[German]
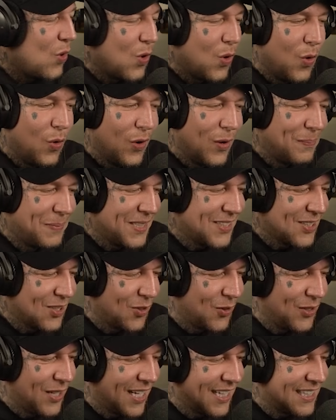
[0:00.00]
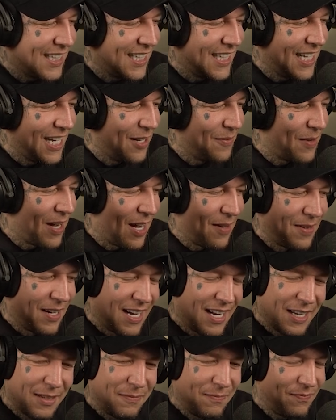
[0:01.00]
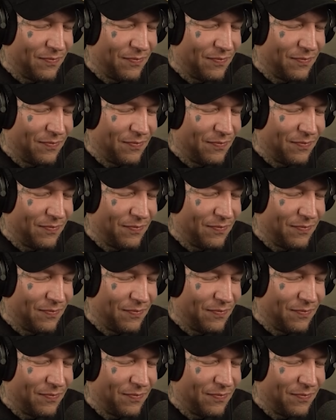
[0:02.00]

oh, ein bisschen unangenehm, aber